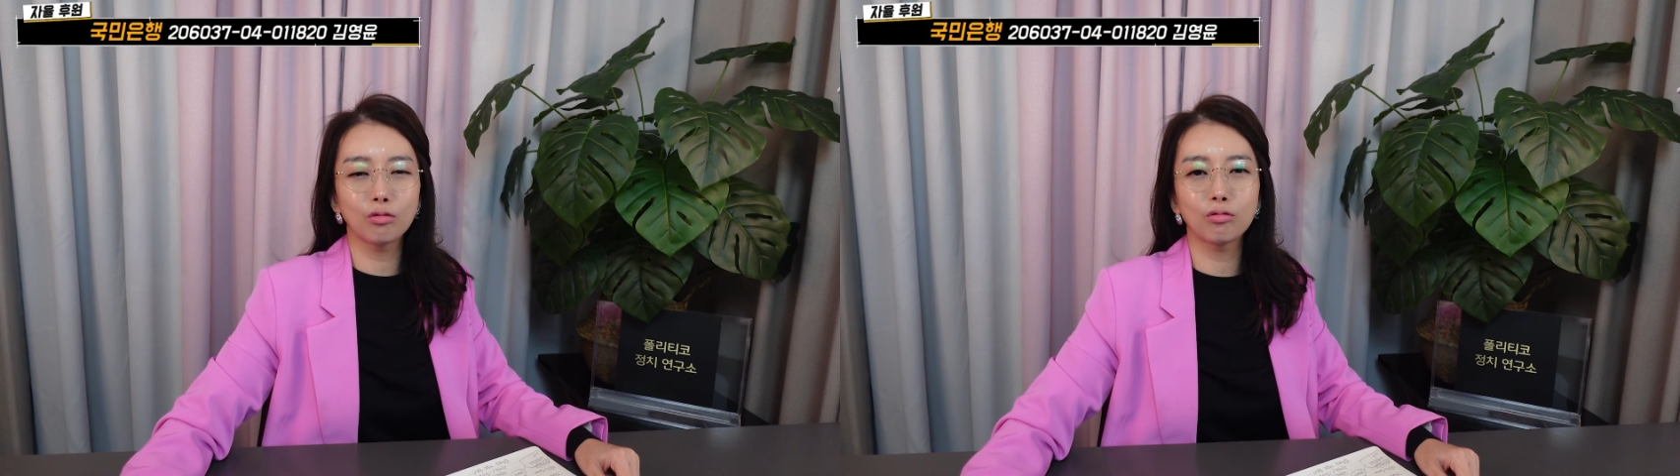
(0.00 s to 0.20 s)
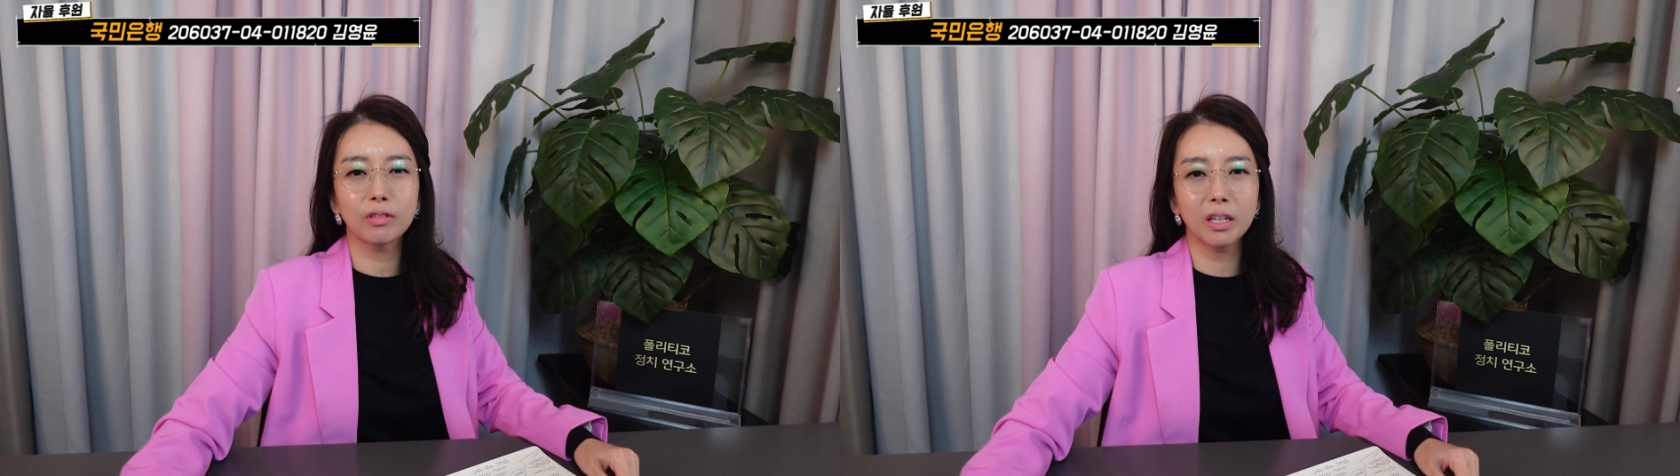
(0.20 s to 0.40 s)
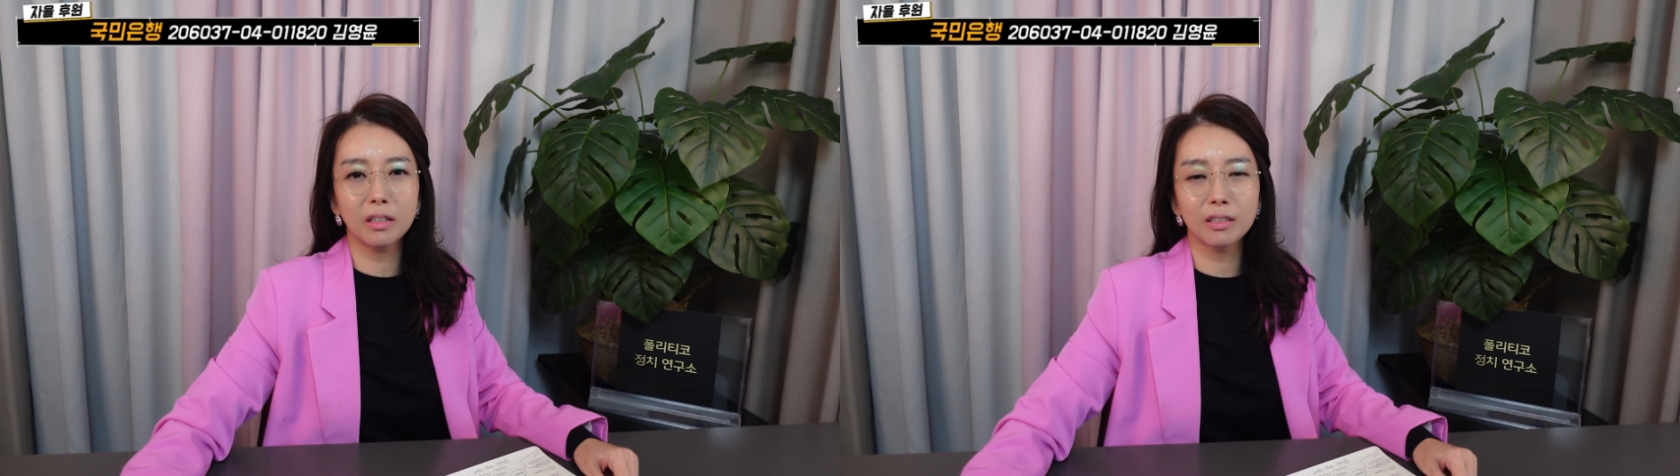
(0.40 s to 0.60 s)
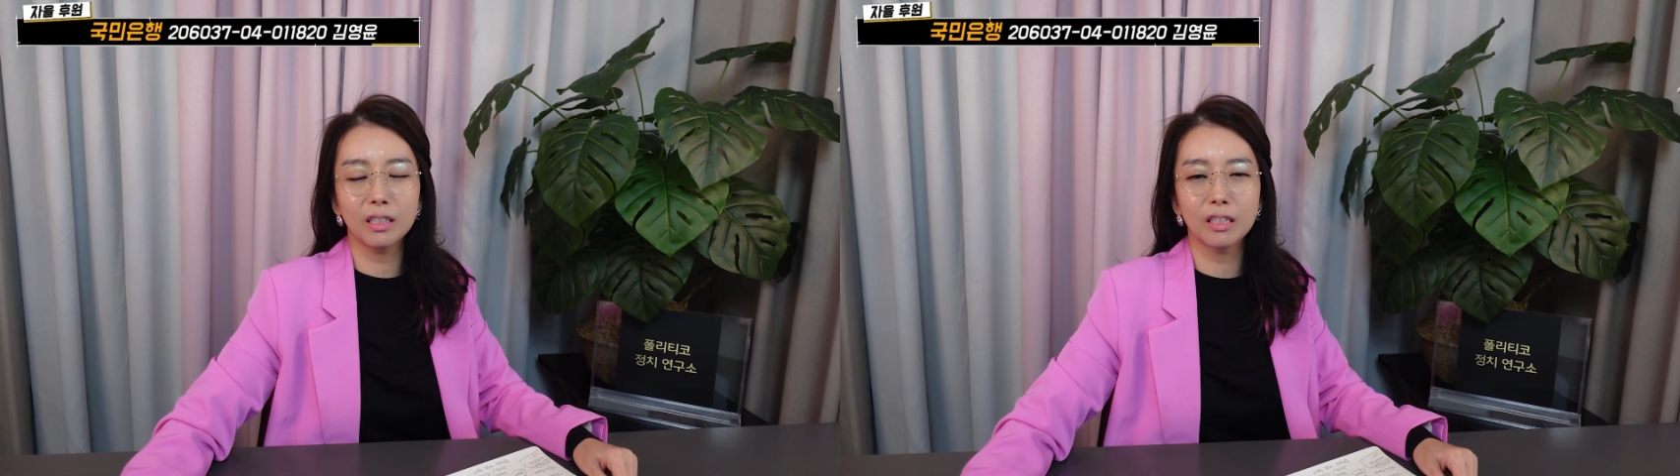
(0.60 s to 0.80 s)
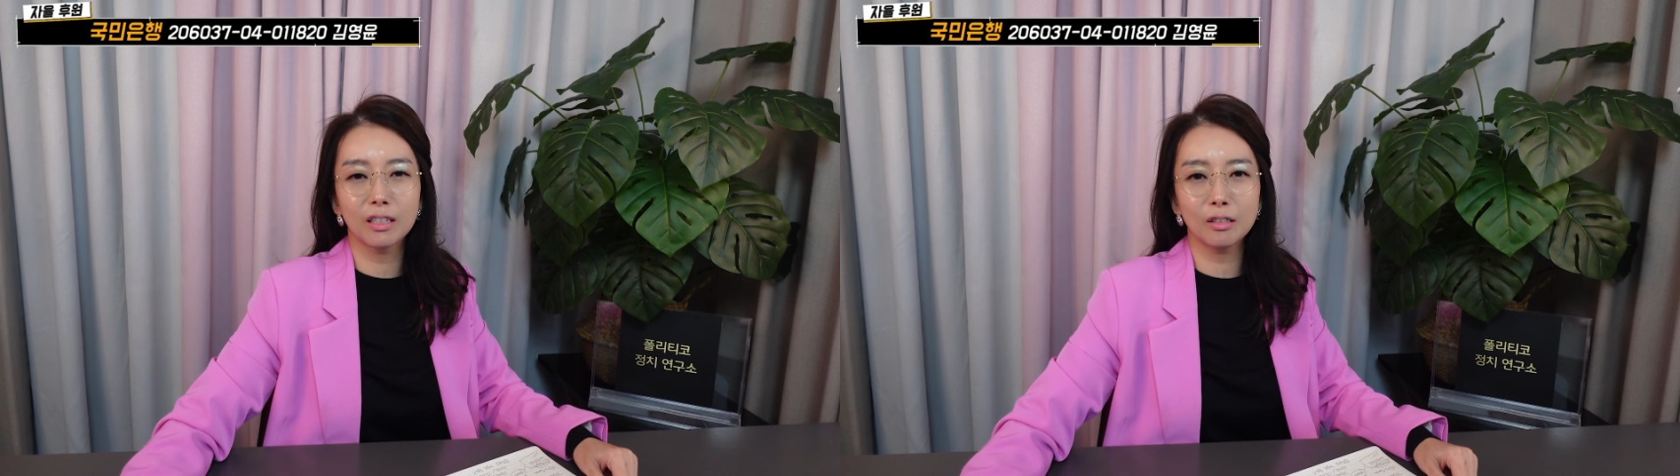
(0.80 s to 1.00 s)
국회를
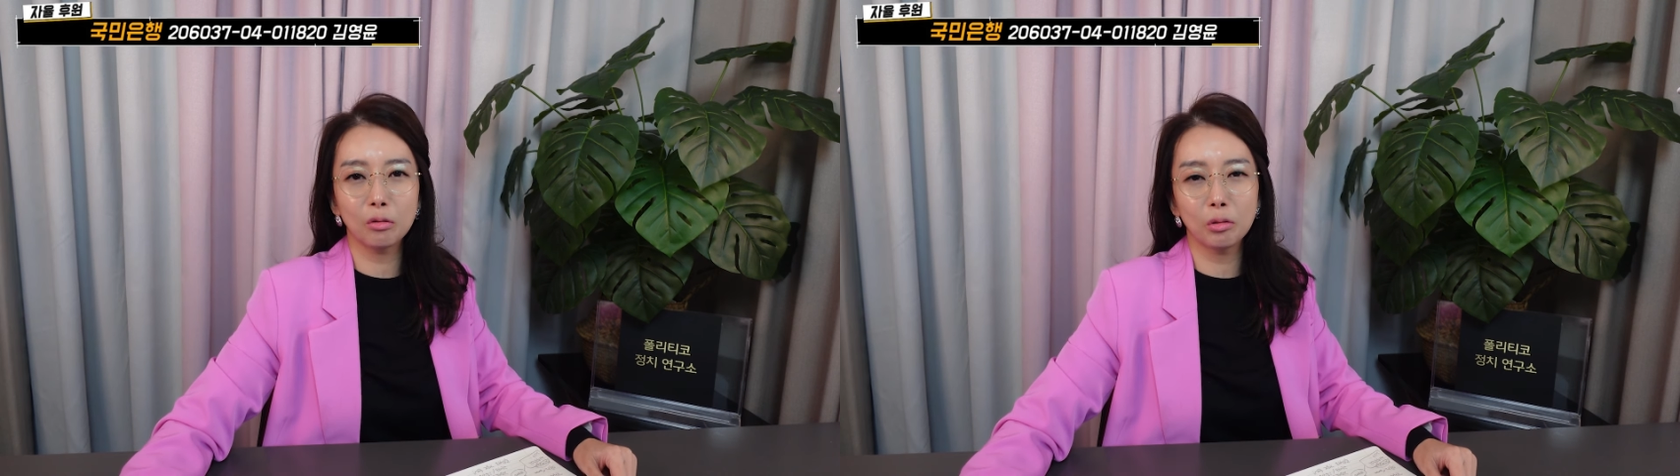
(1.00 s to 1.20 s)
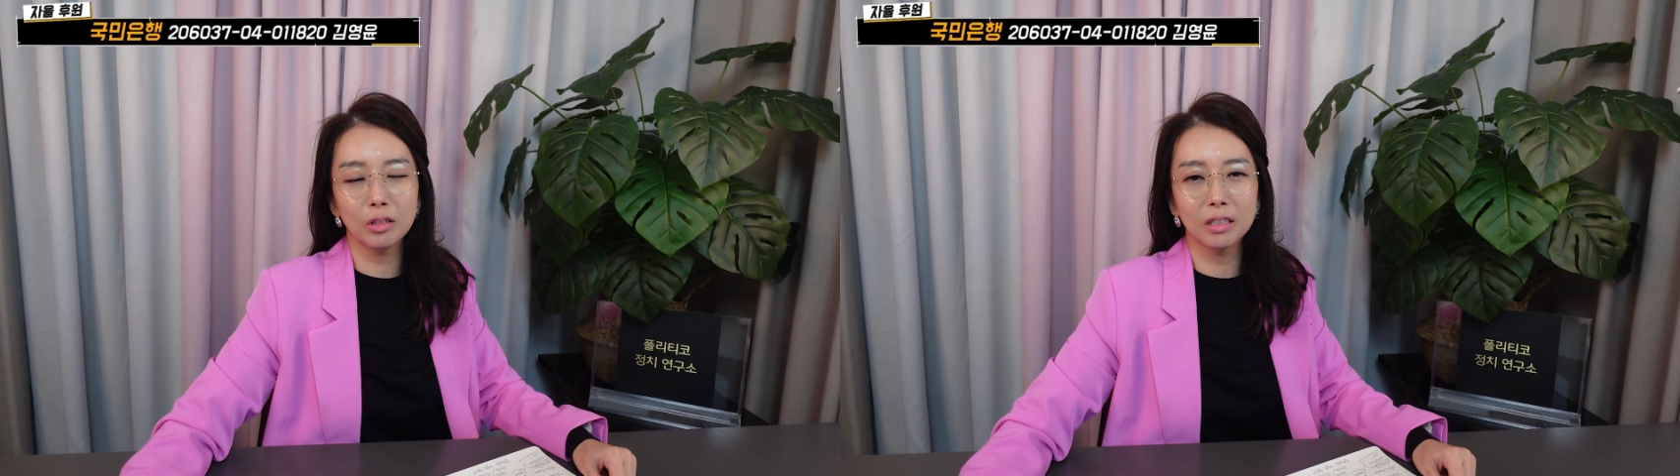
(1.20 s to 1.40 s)
이끌고